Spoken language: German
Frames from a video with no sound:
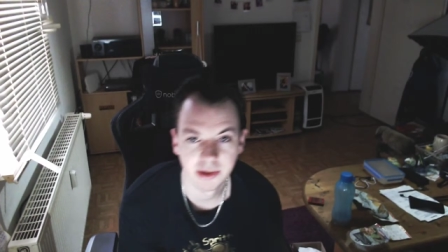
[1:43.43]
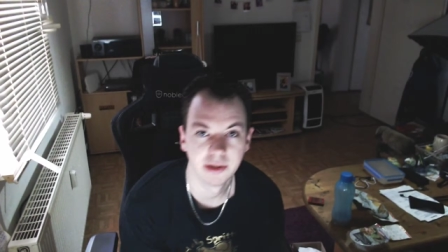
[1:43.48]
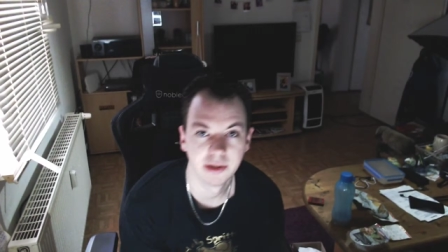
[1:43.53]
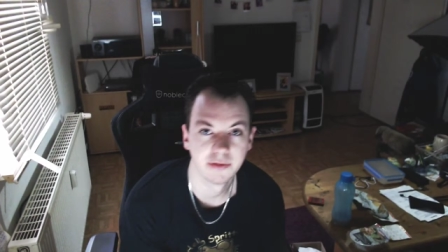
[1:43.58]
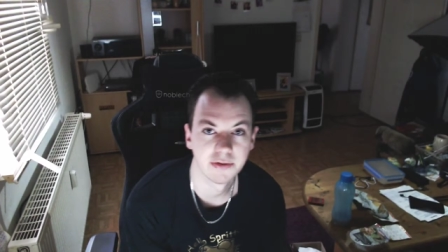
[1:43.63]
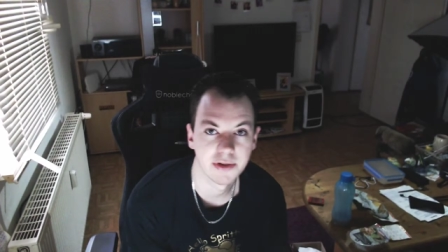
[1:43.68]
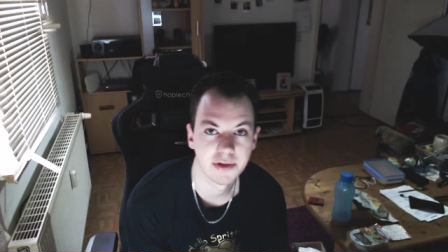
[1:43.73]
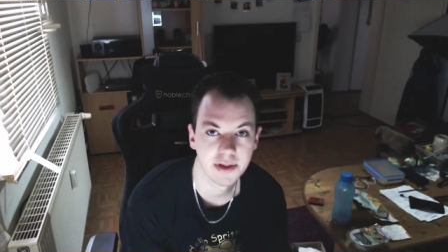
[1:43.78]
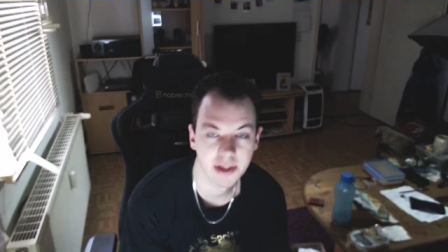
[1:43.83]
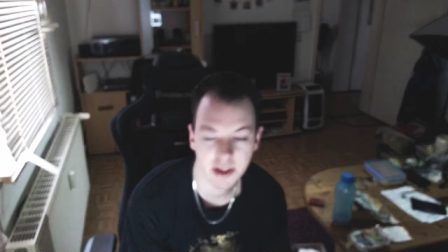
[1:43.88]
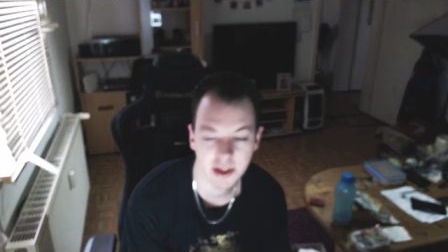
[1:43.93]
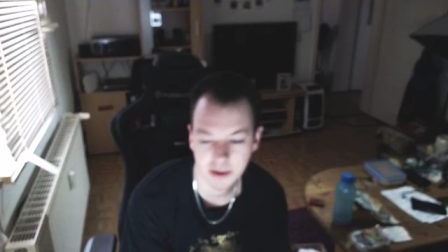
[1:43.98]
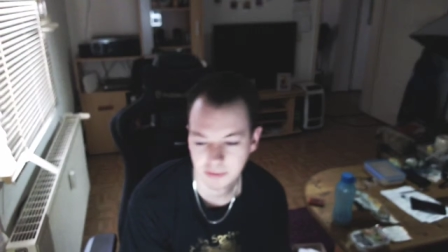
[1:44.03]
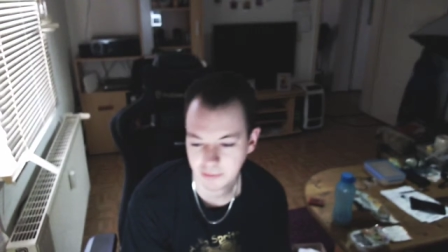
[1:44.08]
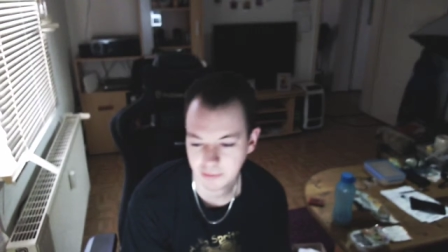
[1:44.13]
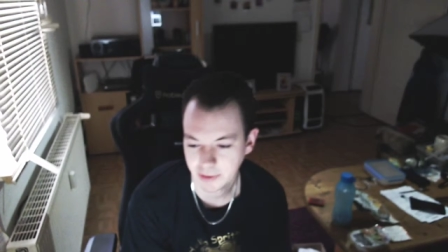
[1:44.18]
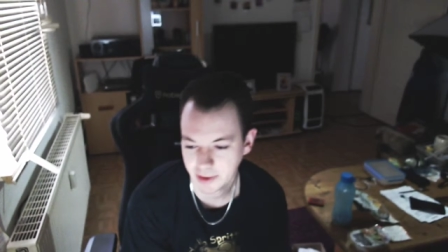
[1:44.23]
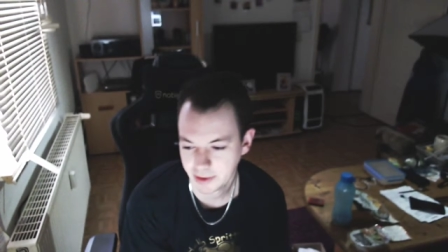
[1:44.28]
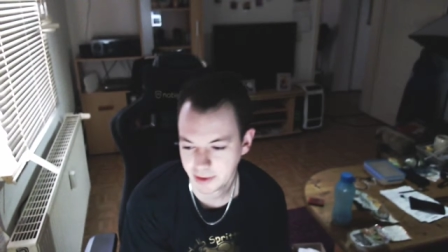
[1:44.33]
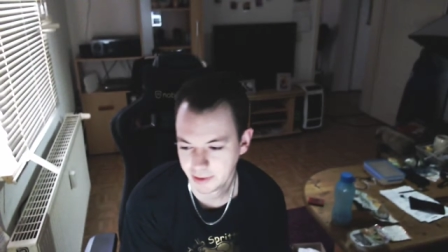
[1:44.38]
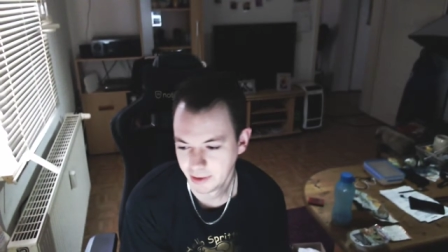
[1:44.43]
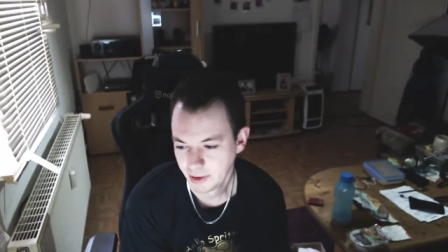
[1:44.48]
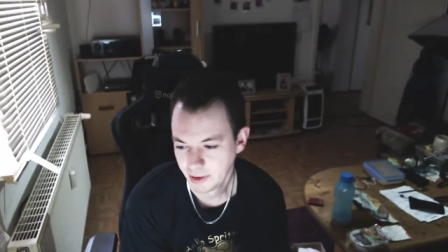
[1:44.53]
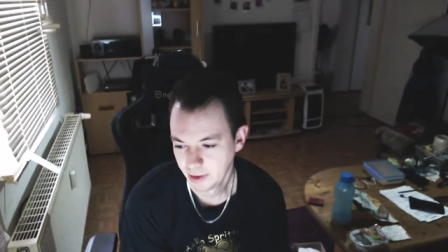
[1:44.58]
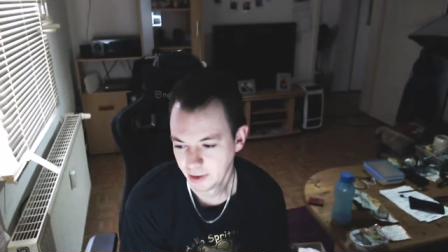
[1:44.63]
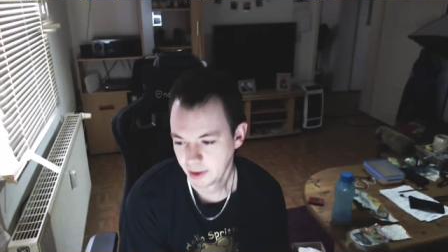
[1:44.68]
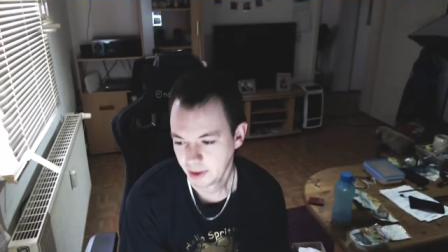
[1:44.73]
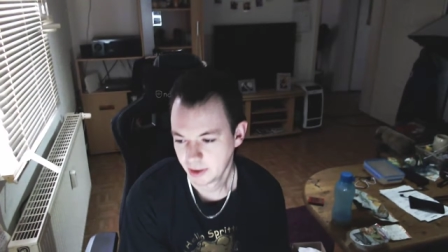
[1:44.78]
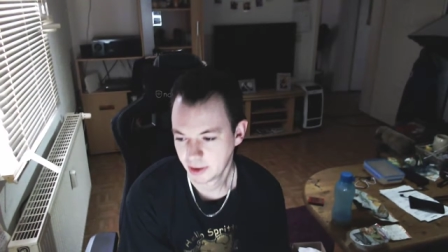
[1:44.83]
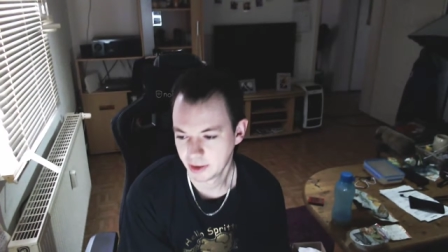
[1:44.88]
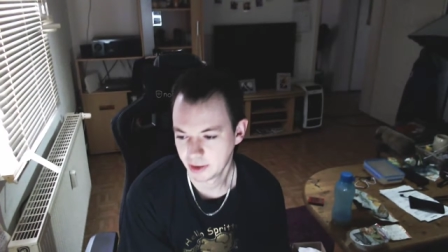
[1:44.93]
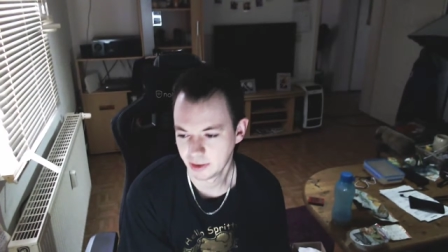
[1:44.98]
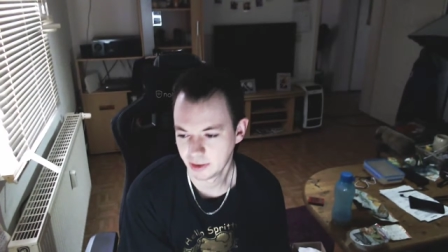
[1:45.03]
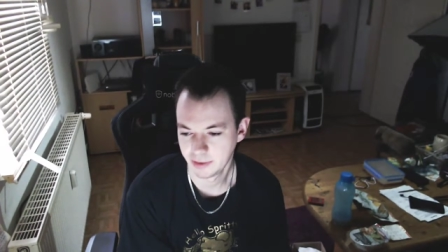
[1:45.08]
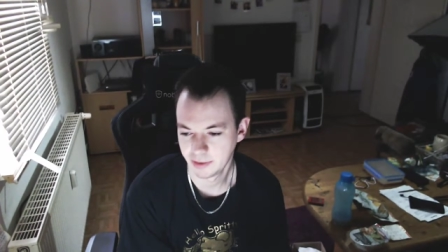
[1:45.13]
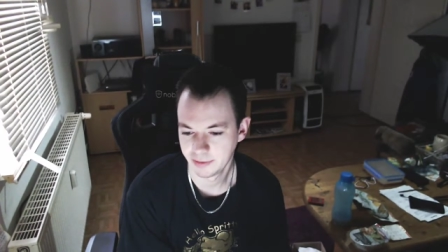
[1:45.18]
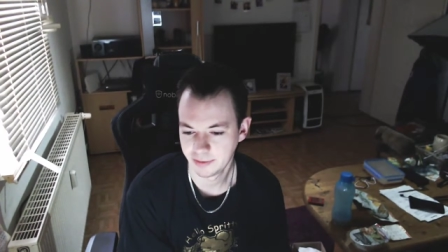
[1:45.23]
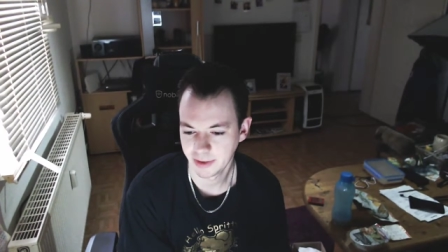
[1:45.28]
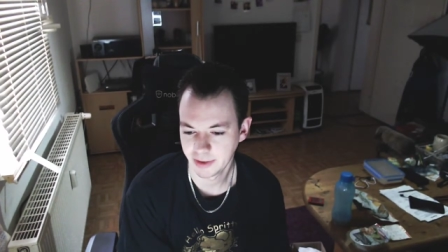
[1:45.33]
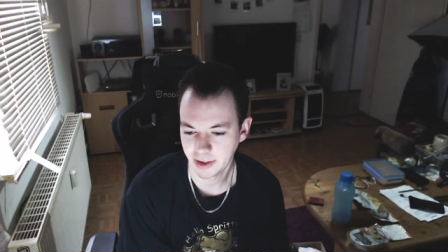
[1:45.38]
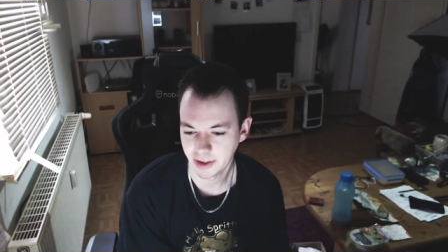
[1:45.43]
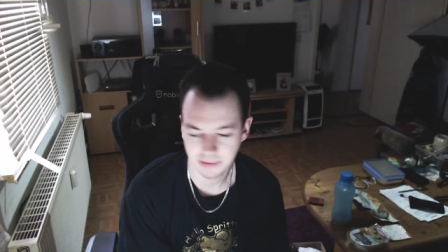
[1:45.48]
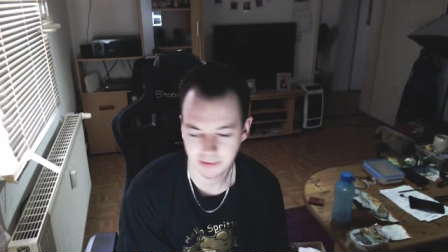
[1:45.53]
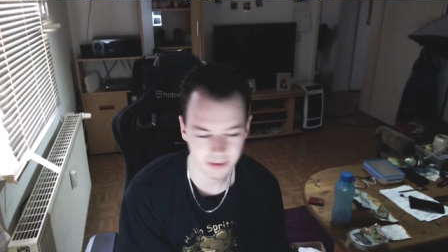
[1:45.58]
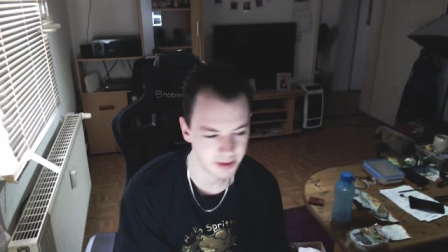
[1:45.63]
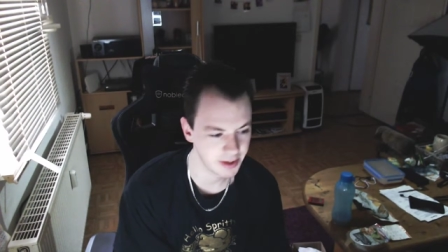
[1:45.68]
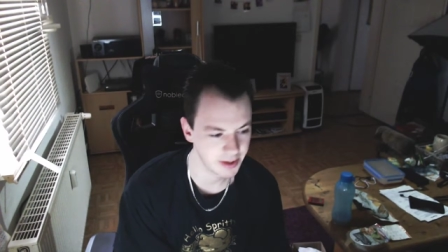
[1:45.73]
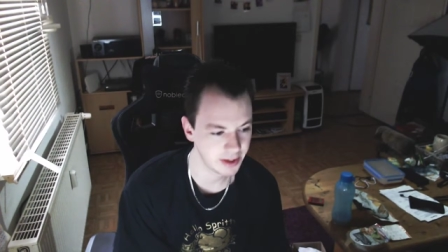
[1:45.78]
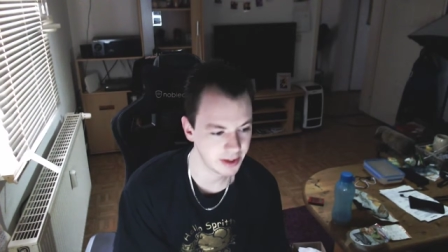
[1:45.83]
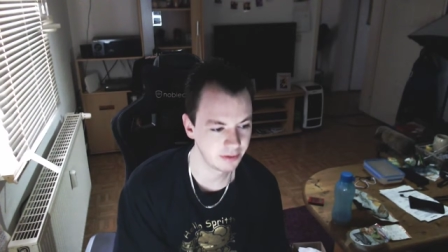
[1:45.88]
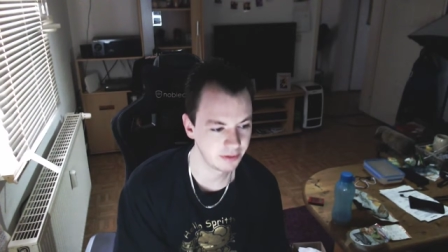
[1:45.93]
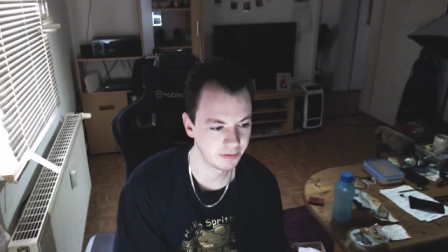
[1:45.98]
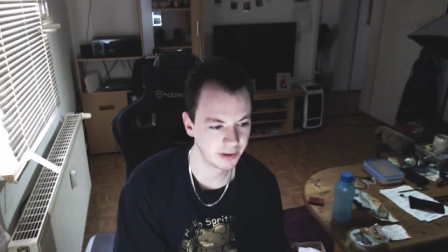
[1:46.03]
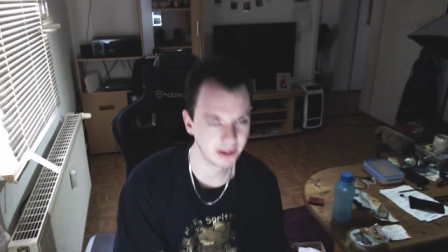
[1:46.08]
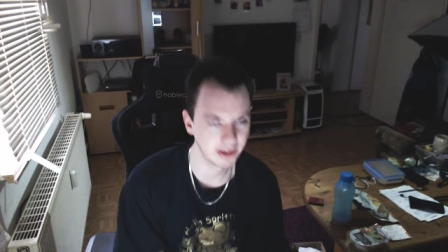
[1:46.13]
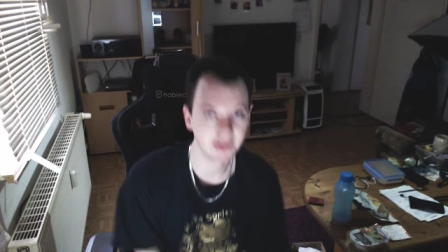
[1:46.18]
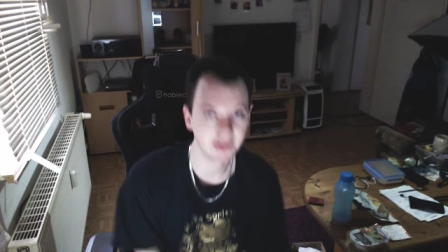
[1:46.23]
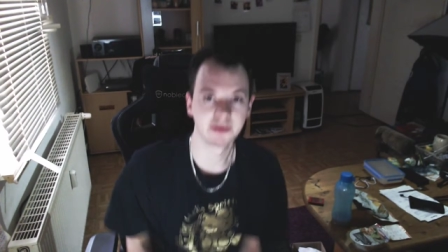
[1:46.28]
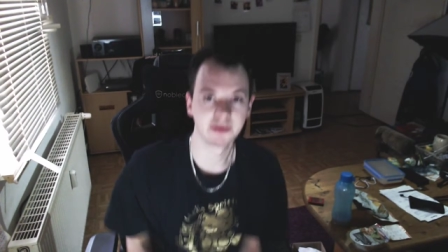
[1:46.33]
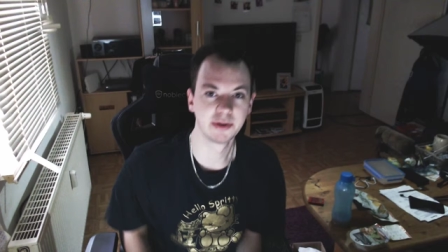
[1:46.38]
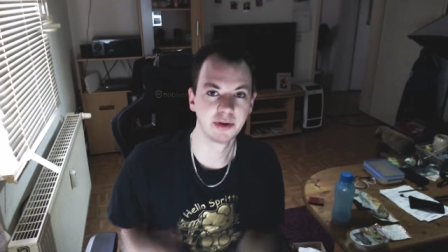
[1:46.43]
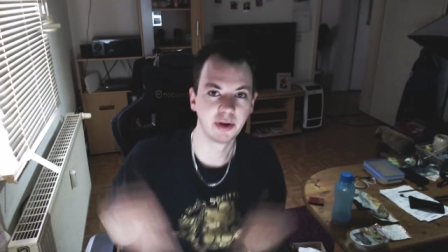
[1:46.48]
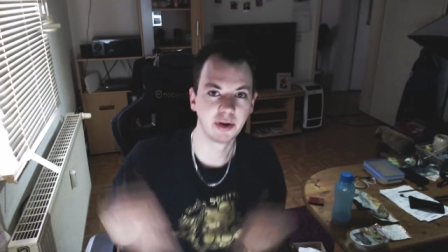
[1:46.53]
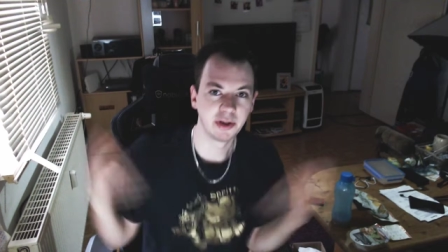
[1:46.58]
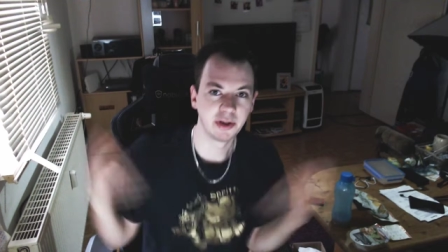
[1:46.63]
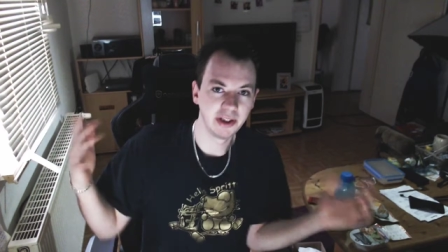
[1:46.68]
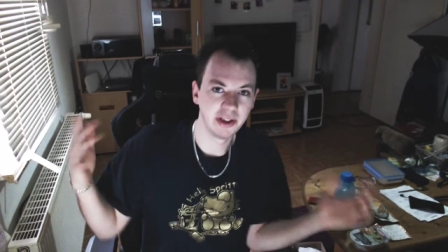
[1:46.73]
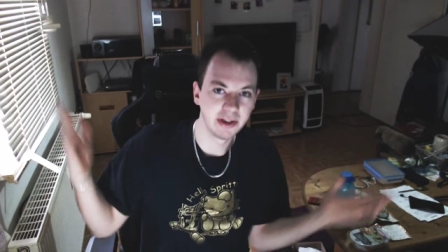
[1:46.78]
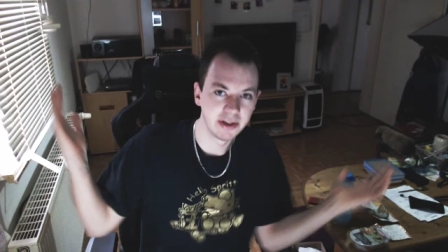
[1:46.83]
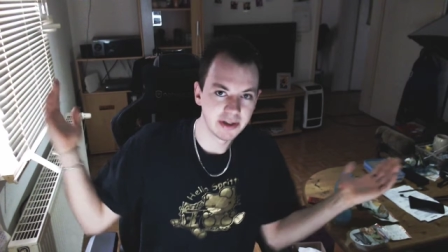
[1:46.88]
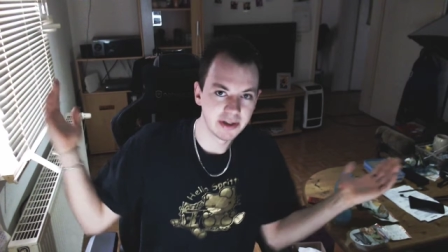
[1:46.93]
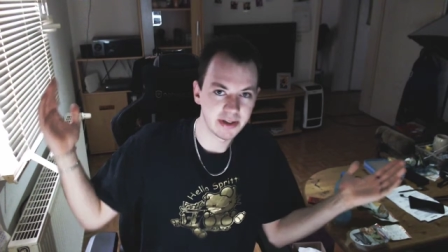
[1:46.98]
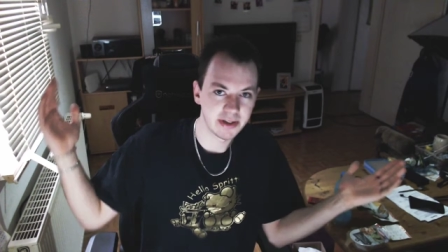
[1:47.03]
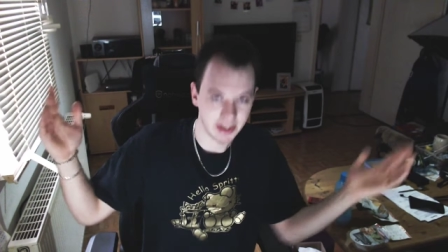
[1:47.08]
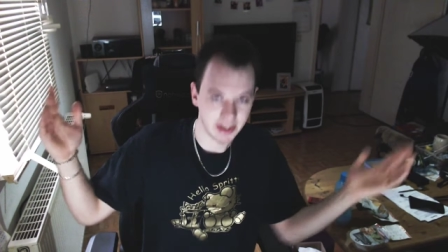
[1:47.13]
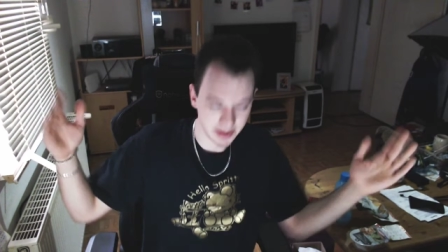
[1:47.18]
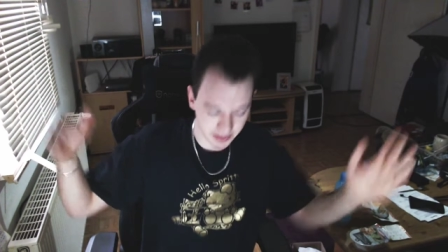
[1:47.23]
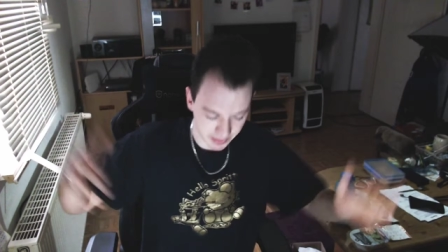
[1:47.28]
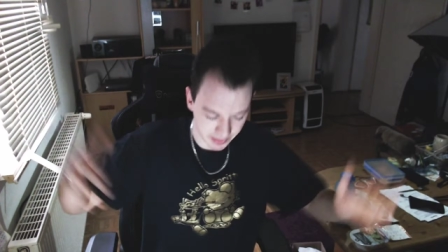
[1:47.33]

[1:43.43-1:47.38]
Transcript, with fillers: die Infestation feiern. Äh, wer Infestation feiert und noch hier ist,